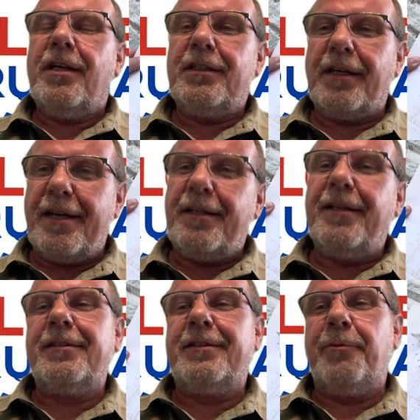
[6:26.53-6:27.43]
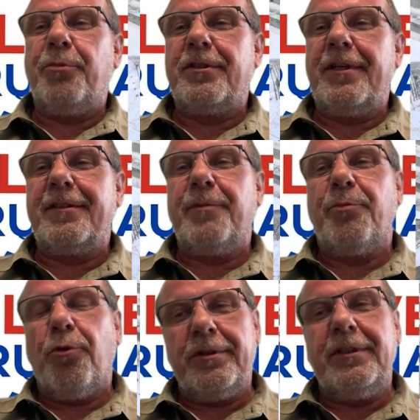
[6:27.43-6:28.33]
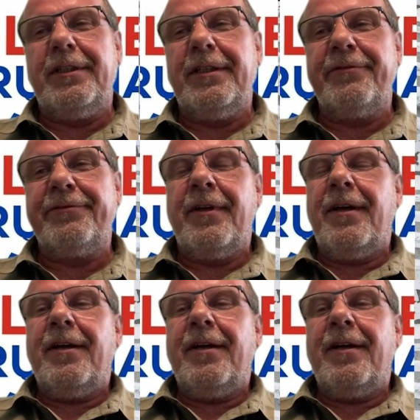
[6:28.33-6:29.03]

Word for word: Die restlichen 10 Prozent sind positiv.